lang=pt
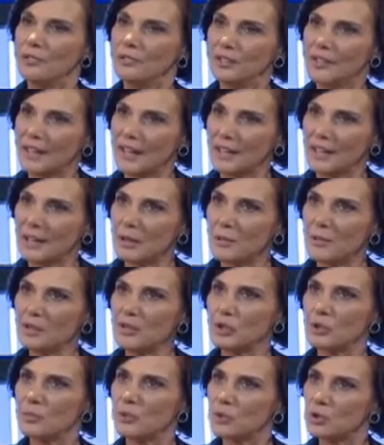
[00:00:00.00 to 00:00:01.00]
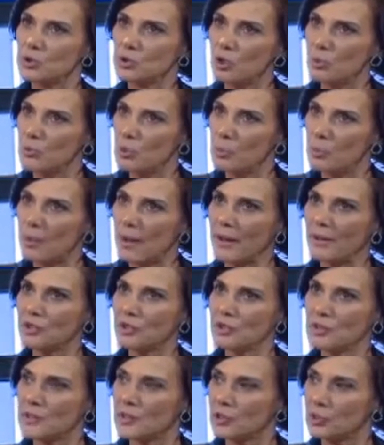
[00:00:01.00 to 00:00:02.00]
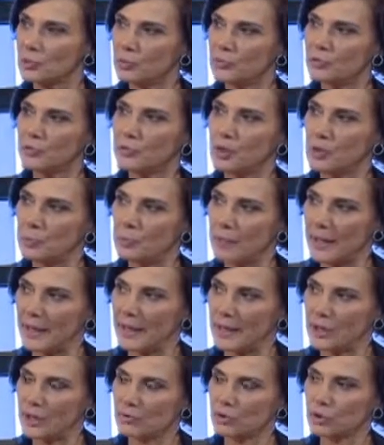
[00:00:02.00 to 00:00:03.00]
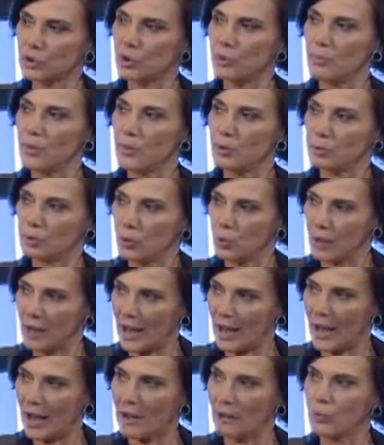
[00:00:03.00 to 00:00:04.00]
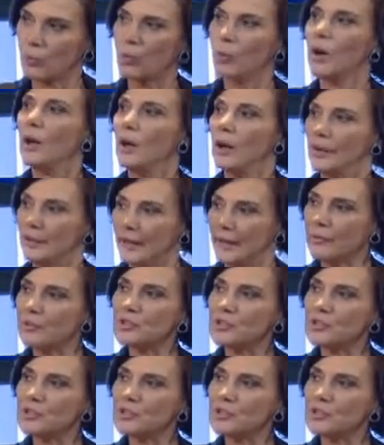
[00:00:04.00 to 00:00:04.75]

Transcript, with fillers: Ficaria mais ou menos como o pai dizendo para o filho, peraí que eu vou tomar o teu carro, né?